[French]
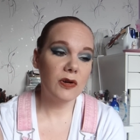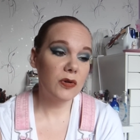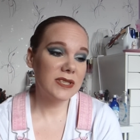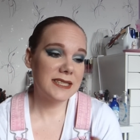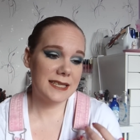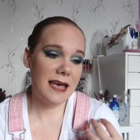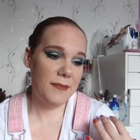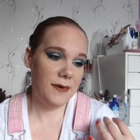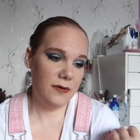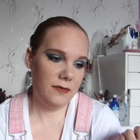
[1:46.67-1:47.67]
Le
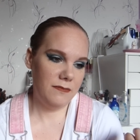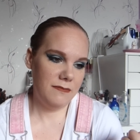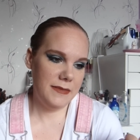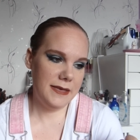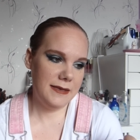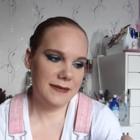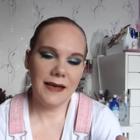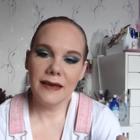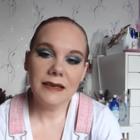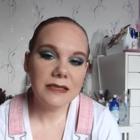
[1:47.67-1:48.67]
sable, mais
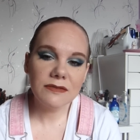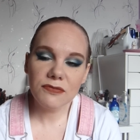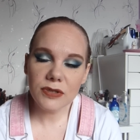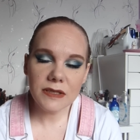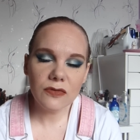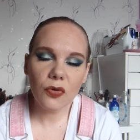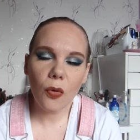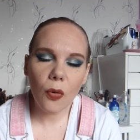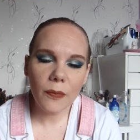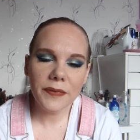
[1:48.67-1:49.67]
ça exfolie
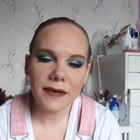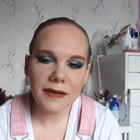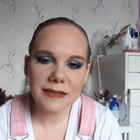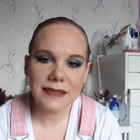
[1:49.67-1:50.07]
trop bien,